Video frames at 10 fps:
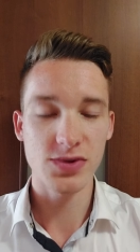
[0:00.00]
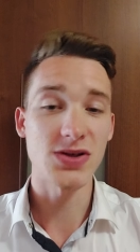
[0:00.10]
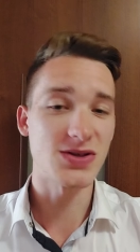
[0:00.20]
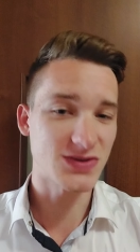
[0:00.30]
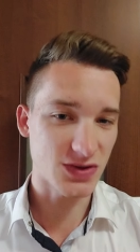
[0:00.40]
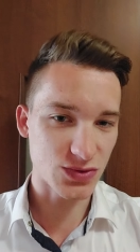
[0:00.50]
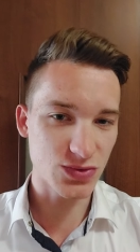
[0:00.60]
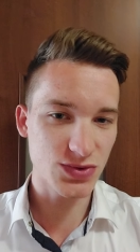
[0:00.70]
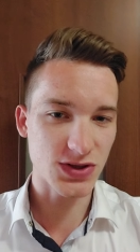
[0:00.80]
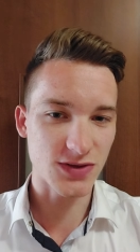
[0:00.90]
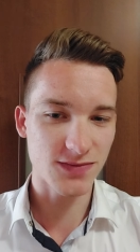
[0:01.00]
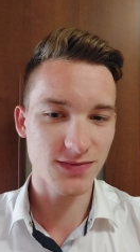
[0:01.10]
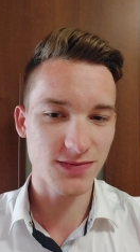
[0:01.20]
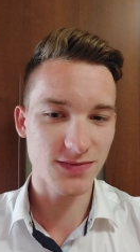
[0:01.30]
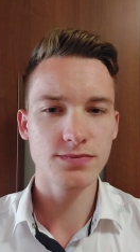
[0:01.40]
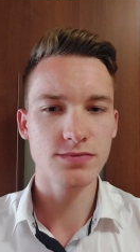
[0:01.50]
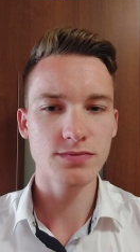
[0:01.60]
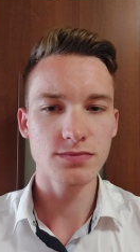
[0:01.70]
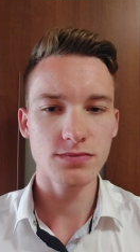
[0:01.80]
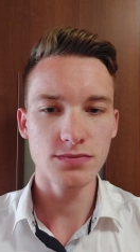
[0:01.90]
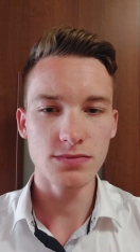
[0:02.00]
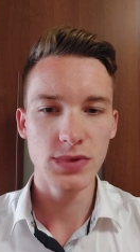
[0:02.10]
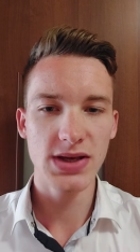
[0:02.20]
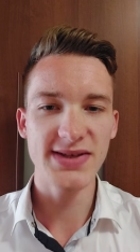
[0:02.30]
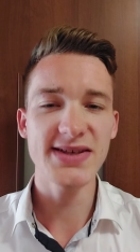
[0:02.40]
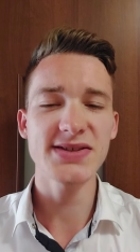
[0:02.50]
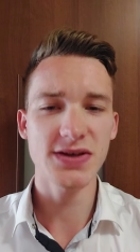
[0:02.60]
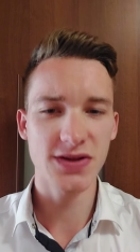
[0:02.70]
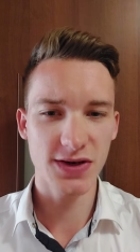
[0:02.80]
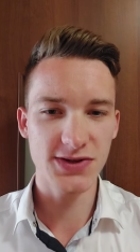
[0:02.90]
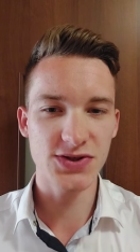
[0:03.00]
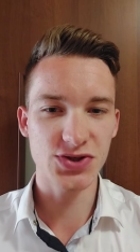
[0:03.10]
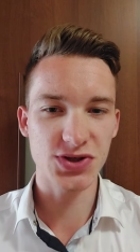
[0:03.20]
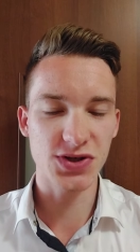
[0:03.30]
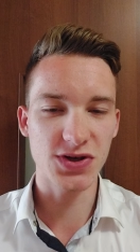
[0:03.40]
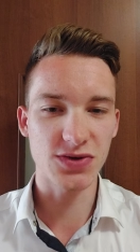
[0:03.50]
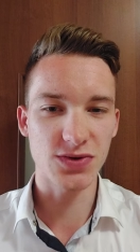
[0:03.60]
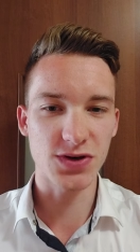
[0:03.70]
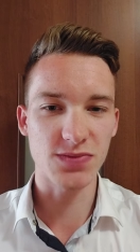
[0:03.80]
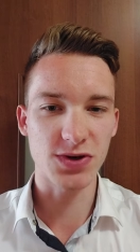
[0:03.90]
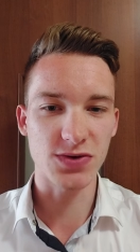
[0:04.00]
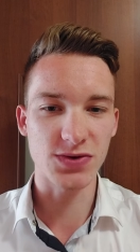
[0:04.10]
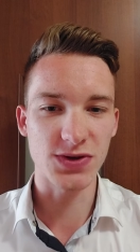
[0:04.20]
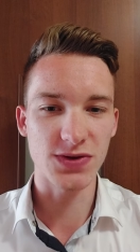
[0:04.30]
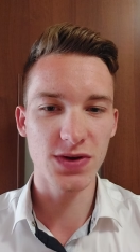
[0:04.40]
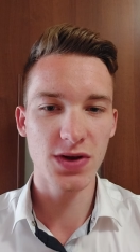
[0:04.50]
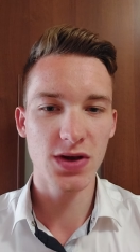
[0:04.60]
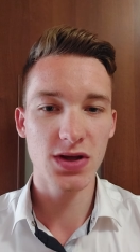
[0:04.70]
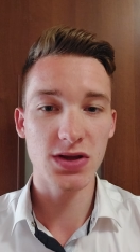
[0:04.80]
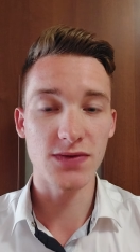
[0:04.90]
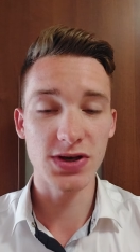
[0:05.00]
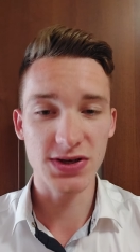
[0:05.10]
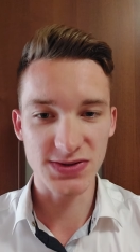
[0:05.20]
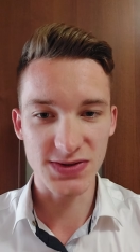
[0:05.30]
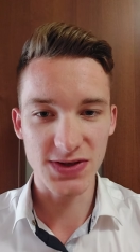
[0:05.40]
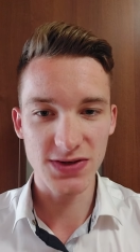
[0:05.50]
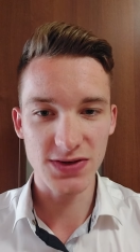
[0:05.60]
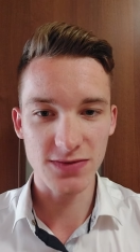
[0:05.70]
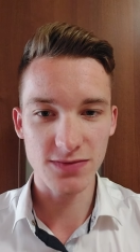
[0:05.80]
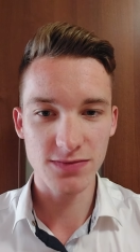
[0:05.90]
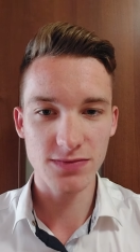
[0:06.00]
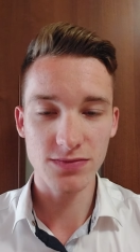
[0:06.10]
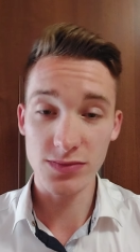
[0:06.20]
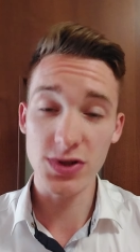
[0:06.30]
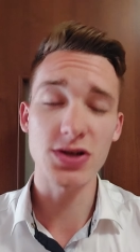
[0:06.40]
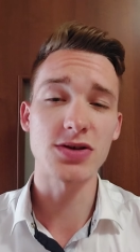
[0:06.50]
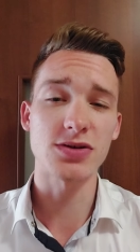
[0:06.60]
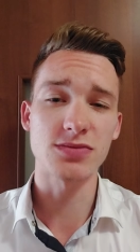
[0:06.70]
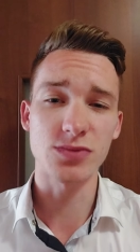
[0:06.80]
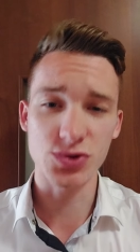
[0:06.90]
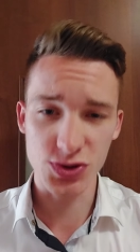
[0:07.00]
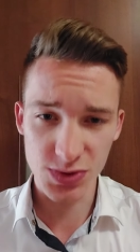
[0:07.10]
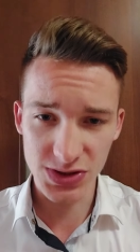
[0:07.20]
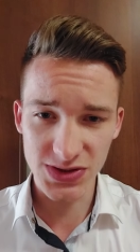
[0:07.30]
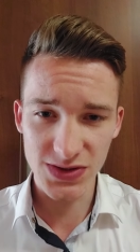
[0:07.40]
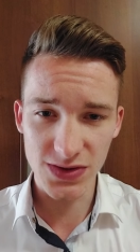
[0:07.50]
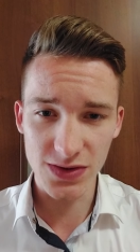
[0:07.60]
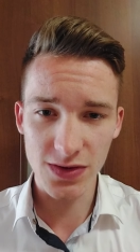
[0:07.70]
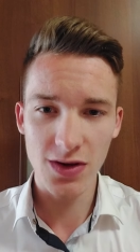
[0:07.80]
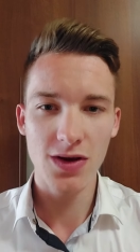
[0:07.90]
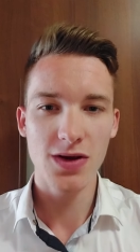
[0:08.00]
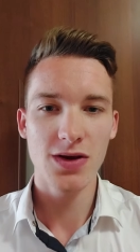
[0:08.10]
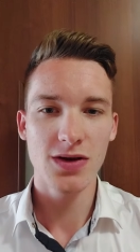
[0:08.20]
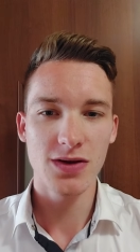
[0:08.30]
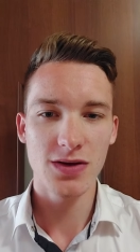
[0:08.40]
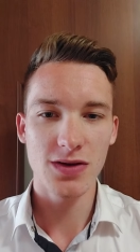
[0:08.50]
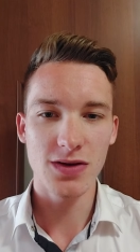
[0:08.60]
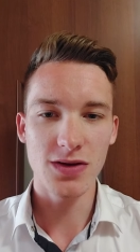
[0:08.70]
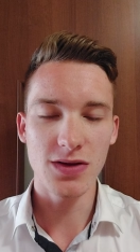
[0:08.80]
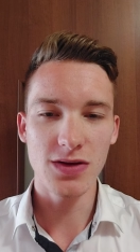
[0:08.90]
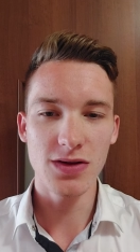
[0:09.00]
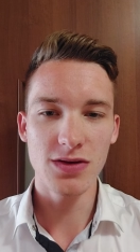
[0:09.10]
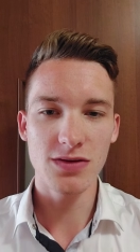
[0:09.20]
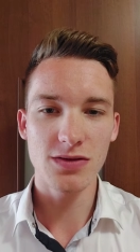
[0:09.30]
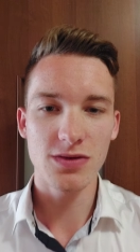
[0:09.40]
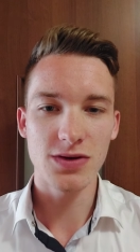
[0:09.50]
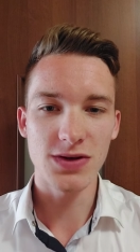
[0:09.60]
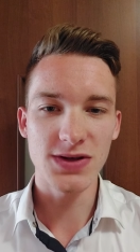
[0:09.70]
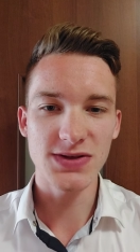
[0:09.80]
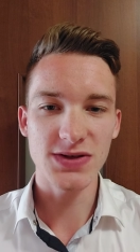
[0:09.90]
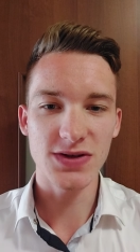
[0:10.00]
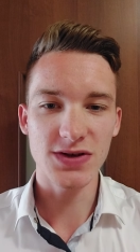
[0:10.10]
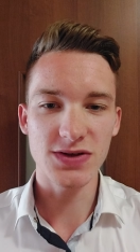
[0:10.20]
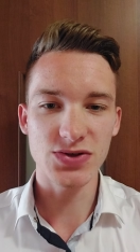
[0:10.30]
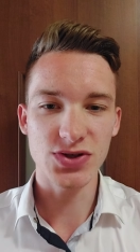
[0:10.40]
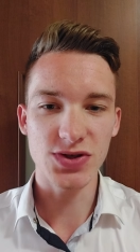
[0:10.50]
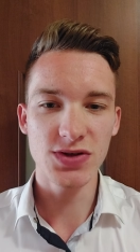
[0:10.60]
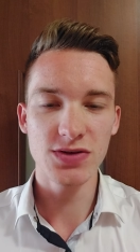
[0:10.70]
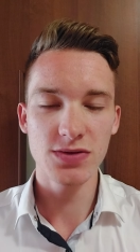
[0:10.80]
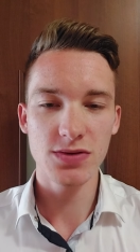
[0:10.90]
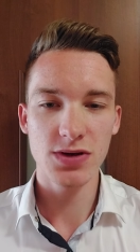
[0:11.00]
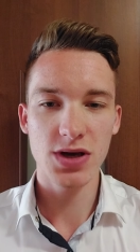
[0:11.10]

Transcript: и есть нагрузка. Есть конкретные шаги, которые проходят твои кандидаты, или можешь пройти ты. И есть конкретные шаги,